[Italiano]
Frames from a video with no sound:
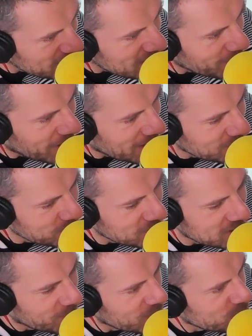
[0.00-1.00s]
sembra che tu
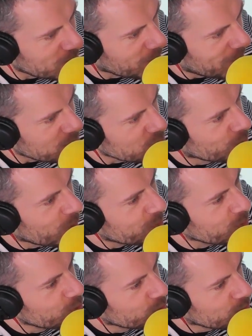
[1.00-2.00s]
ti sia preso una pausa un po'
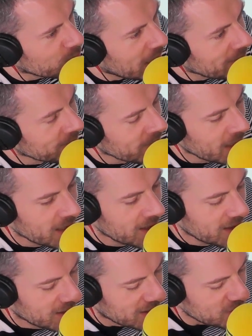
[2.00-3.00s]
più lunga sì,
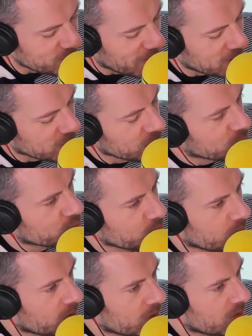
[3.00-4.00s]
rispetto sì. al
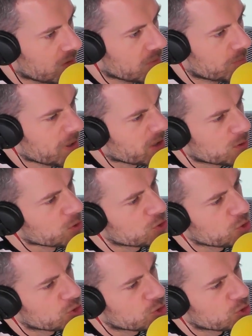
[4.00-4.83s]
tuo percorso